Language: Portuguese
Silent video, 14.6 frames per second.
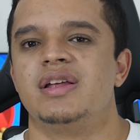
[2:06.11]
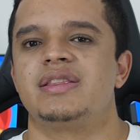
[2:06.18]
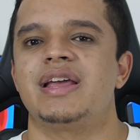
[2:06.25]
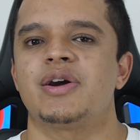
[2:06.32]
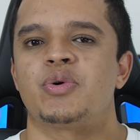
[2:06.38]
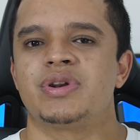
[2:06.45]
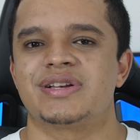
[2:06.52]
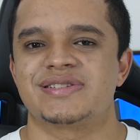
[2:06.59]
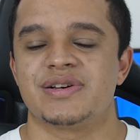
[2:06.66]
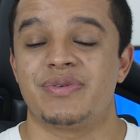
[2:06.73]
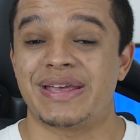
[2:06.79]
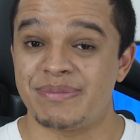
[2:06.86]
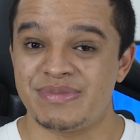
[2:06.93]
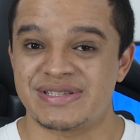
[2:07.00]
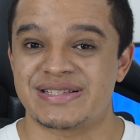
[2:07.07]
Tem a conexão
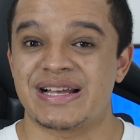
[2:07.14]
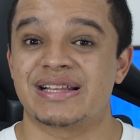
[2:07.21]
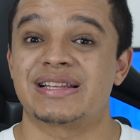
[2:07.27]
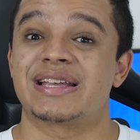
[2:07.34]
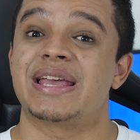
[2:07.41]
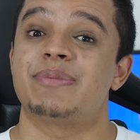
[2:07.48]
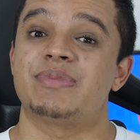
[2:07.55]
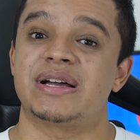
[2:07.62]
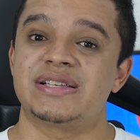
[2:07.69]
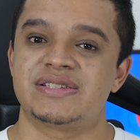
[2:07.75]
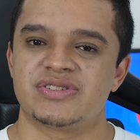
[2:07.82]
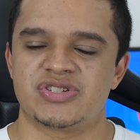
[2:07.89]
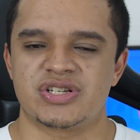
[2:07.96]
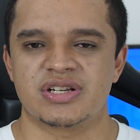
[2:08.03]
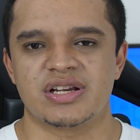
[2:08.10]
M-SATA, que é mais
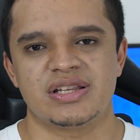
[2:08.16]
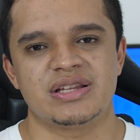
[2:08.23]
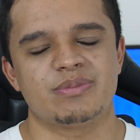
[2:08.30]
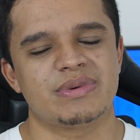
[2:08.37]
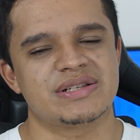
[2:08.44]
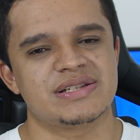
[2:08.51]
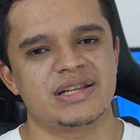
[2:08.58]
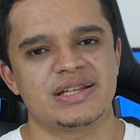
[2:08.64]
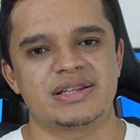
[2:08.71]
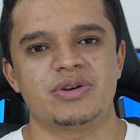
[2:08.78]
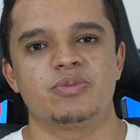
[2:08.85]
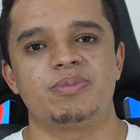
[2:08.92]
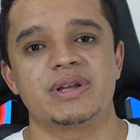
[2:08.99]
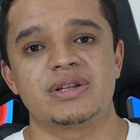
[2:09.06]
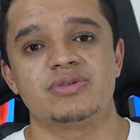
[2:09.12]
antiga ainda, mas ela tem
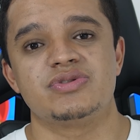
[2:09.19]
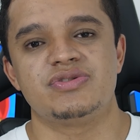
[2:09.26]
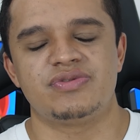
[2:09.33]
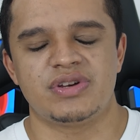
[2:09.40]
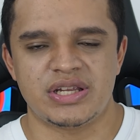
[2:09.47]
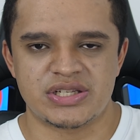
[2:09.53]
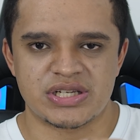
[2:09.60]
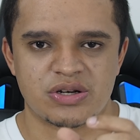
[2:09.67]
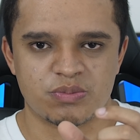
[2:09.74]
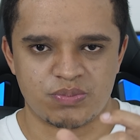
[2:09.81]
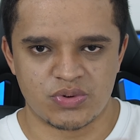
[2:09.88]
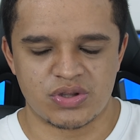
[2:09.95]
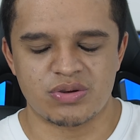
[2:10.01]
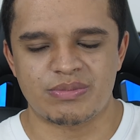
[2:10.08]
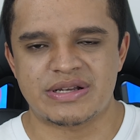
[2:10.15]
um padrão diferente, ela é um
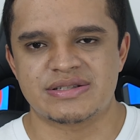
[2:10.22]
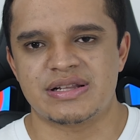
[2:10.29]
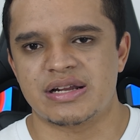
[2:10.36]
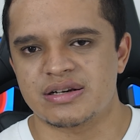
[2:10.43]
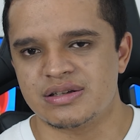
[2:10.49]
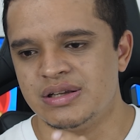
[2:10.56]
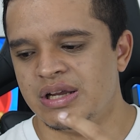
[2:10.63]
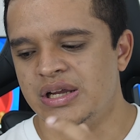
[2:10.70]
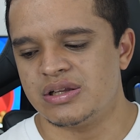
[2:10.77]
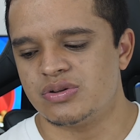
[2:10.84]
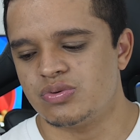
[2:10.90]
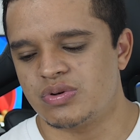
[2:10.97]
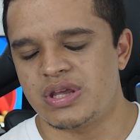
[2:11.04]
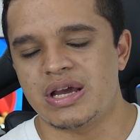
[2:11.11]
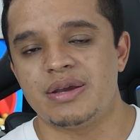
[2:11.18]
pouquinho mais larga
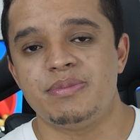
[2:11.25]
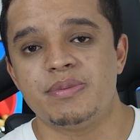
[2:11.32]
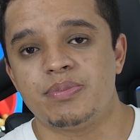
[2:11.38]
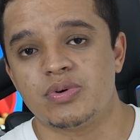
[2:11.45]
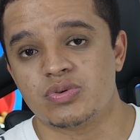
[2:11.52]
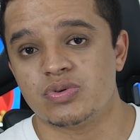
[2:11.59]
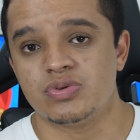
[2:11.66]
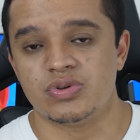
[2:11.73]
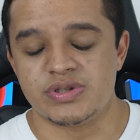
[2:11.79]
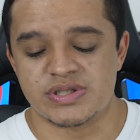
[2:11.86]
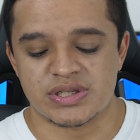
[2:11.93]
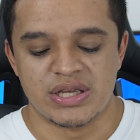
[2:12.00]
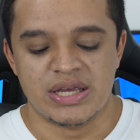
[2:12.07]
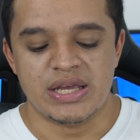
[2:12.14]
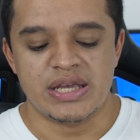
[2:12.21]
do que a M.2.